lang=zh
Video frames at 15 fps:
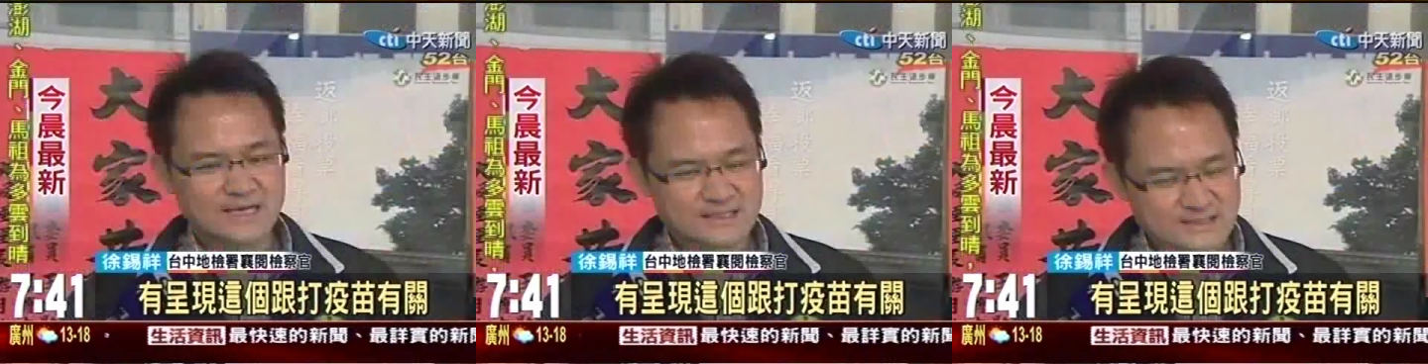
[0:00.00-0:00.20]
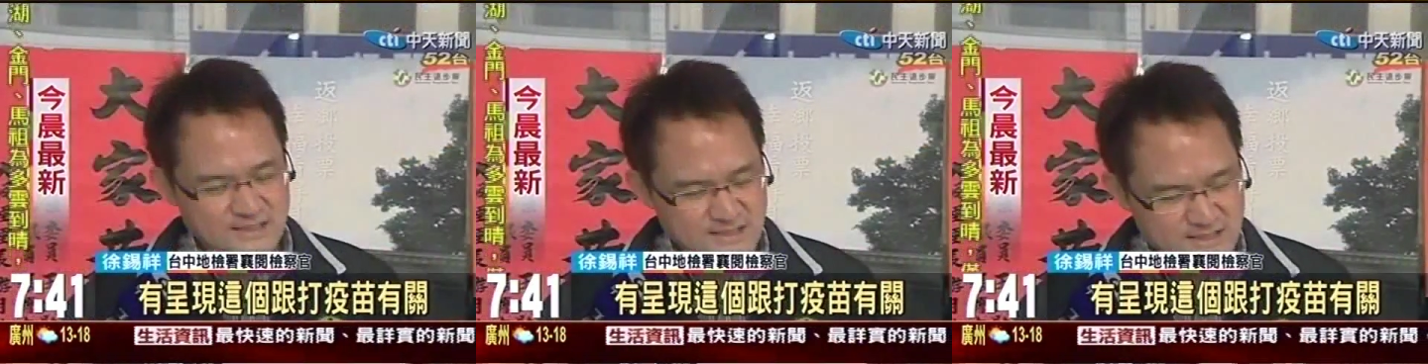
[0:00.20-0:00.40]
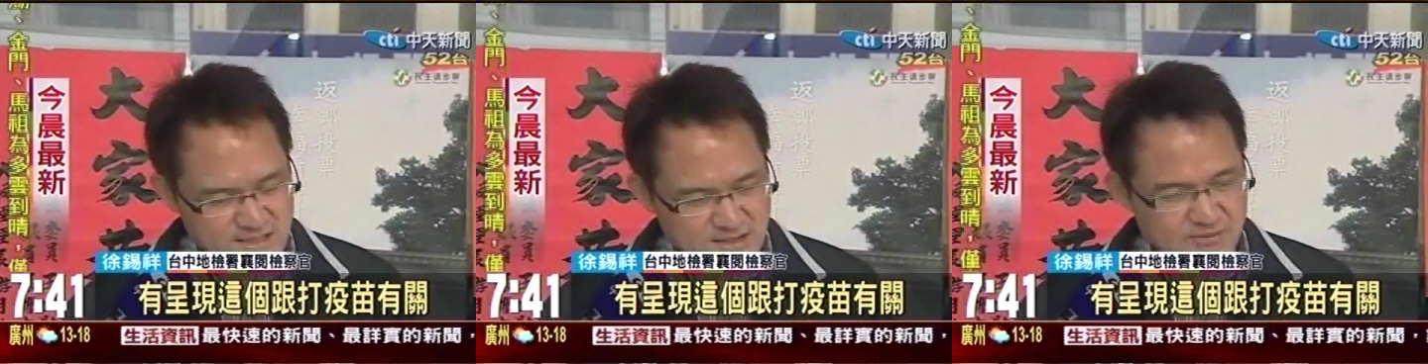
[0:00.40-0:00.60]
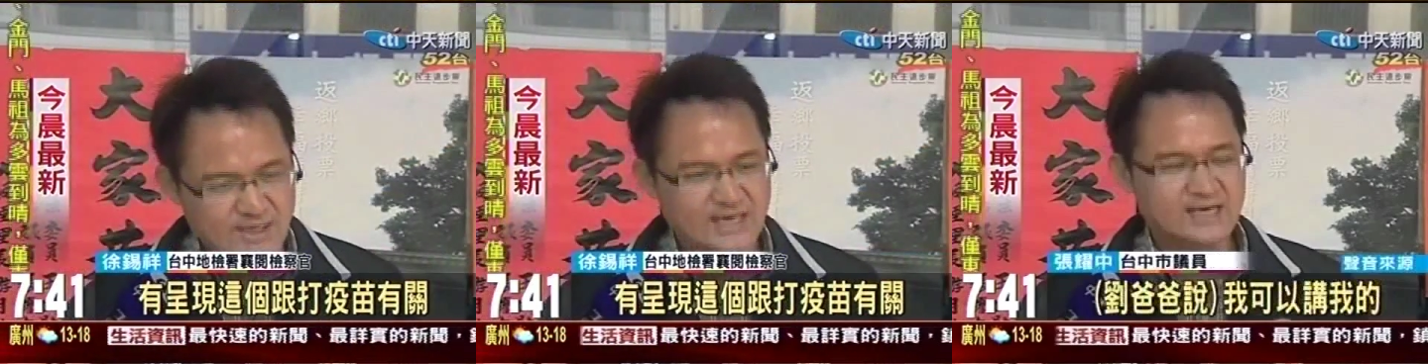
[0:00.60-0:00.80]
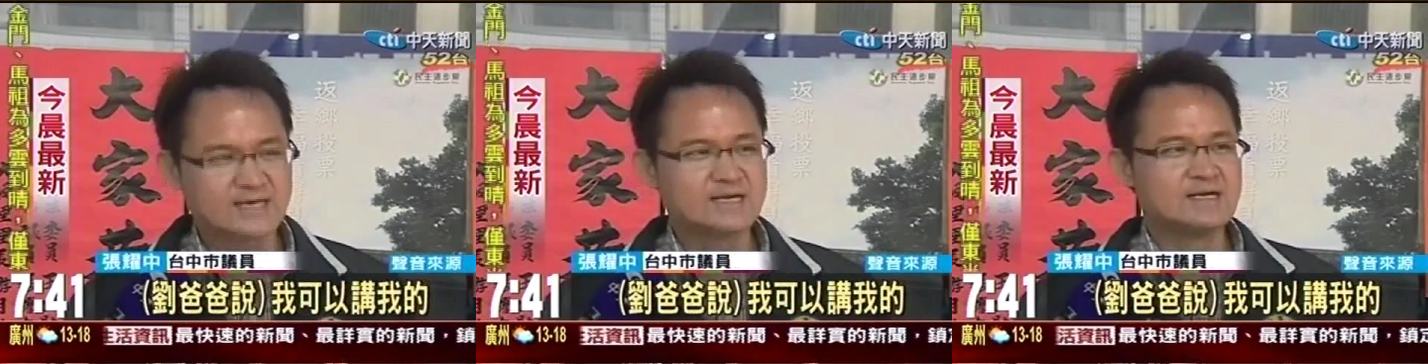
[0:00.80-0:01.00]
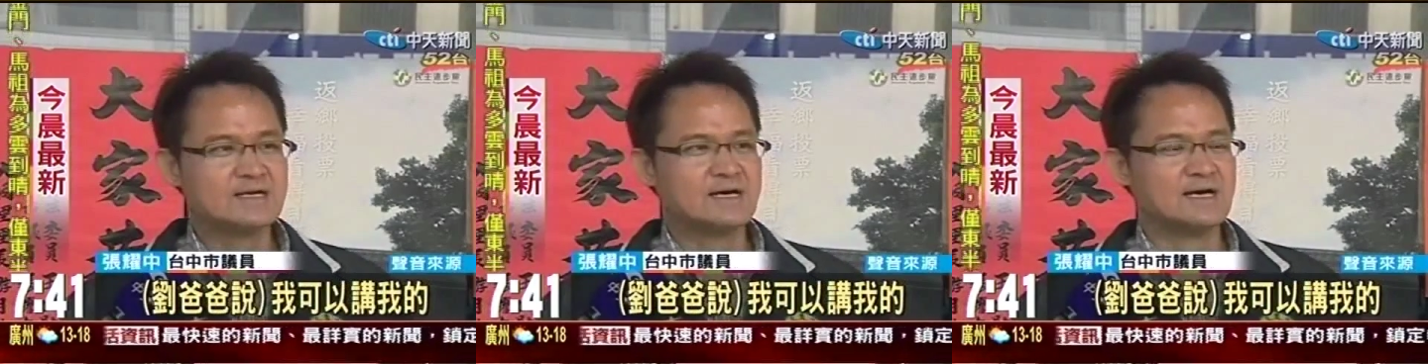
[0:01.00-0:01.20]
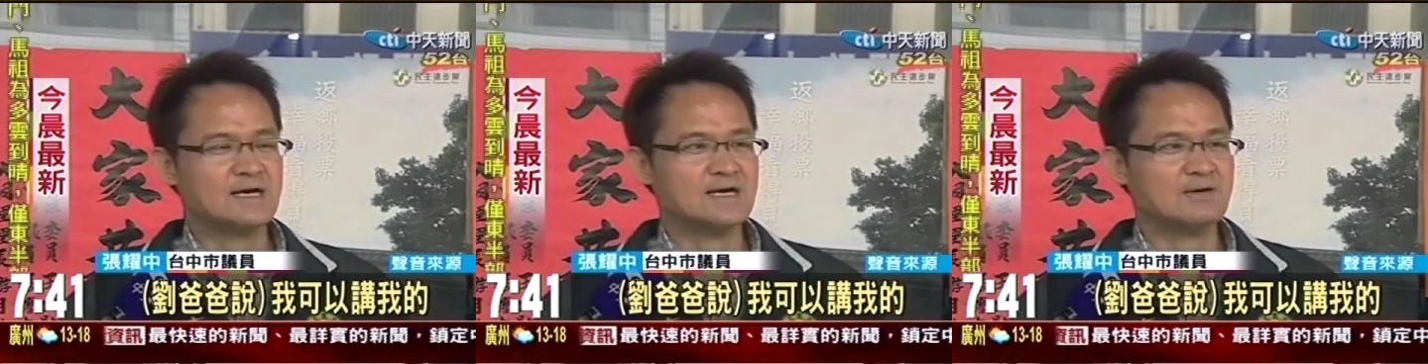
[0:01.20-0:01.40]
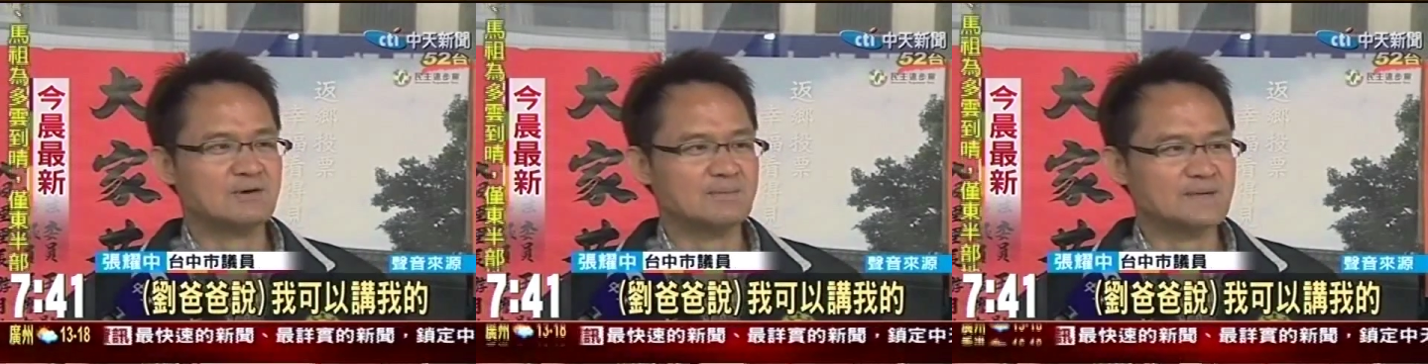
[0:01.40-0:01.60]
你讲你的，
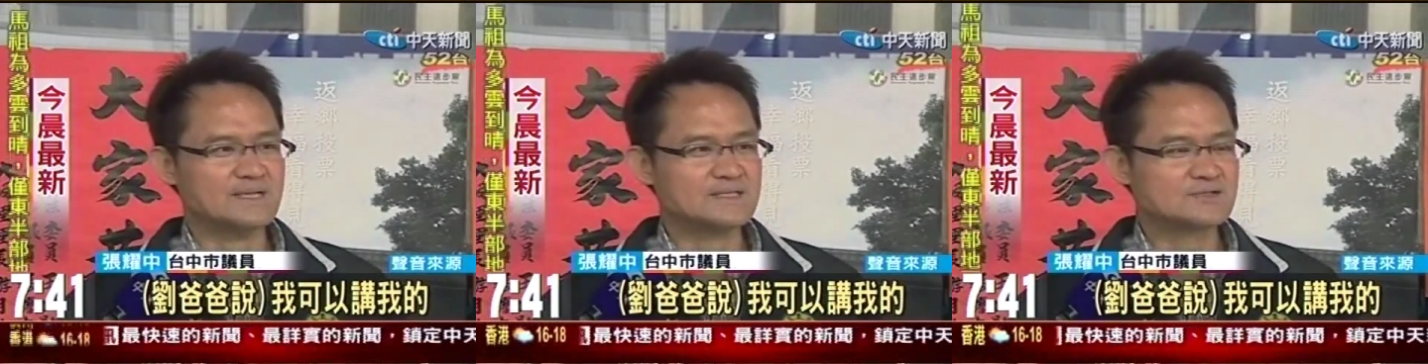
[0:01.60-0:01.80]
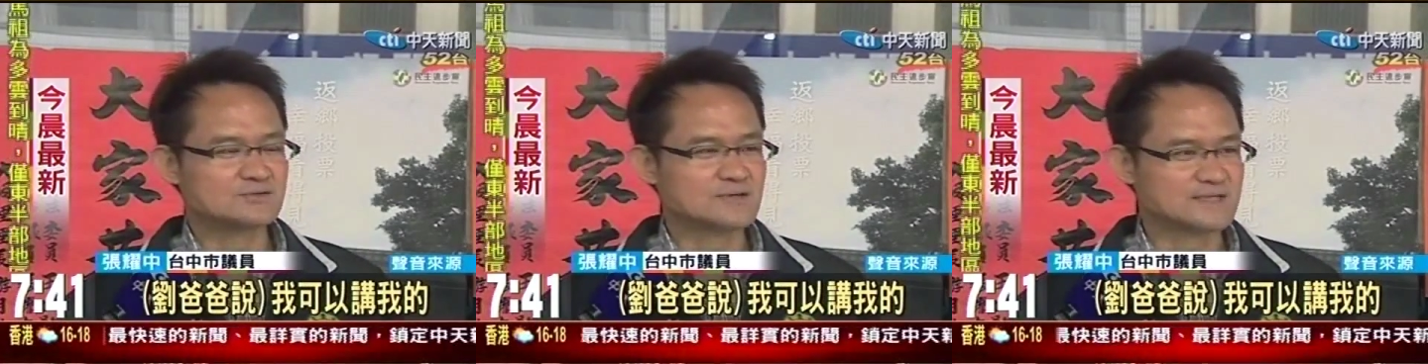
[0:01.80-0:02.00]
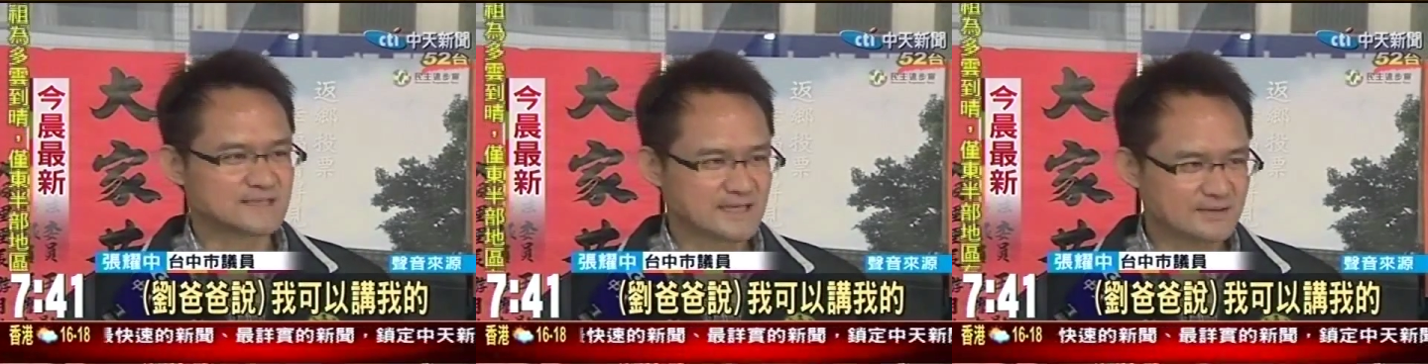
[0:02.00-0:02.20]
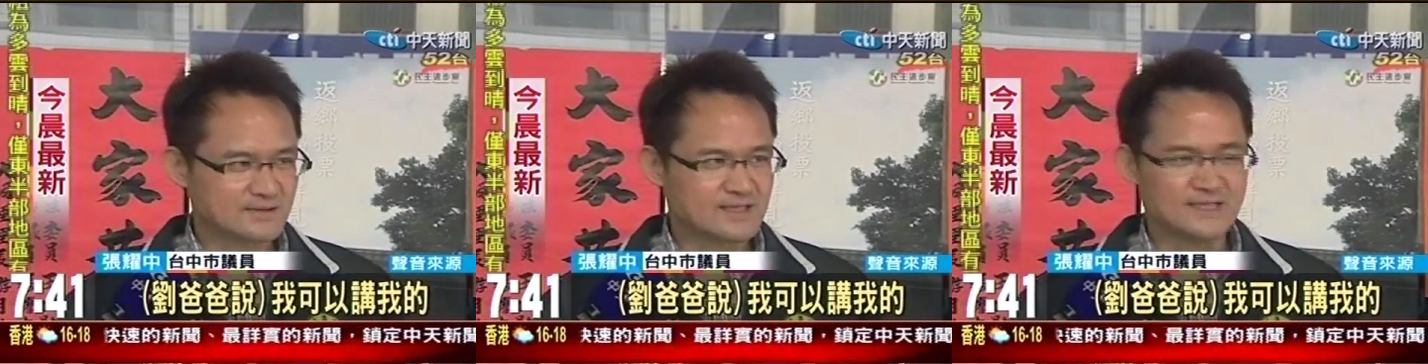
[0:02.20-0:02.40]
我可以讲我的哈，